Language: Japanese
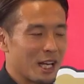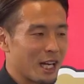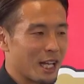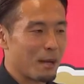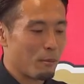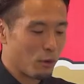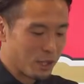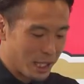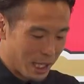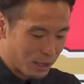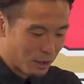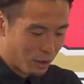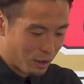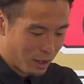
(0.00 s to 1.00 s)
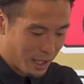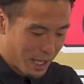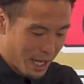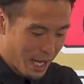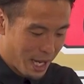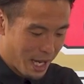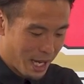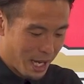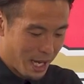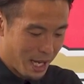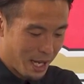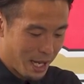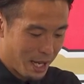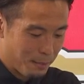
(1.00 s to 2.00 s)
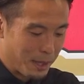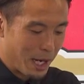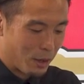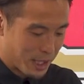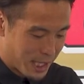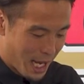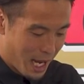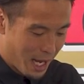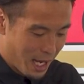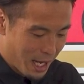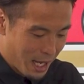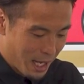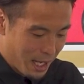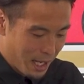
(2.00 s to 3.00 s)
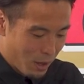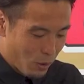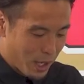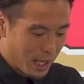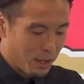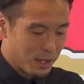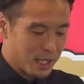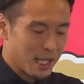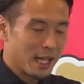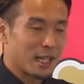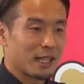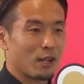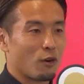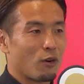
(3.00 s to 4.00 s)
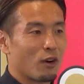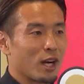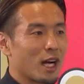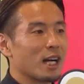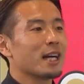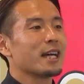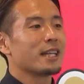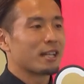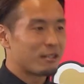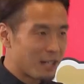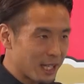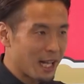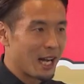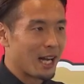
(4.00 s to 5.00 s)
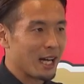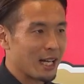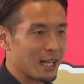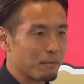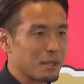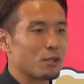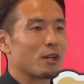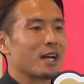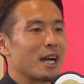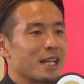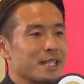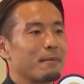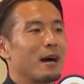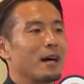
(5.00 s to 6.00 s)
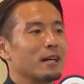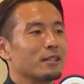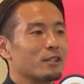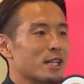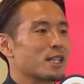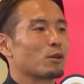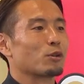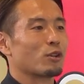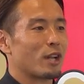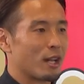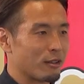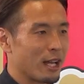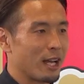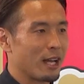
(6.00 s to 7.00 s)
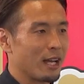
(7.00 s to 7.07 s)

家計簿グラフを、えー見直してお金の使い方を考えてくれたら、まあ、それが一番嬉しいことなので、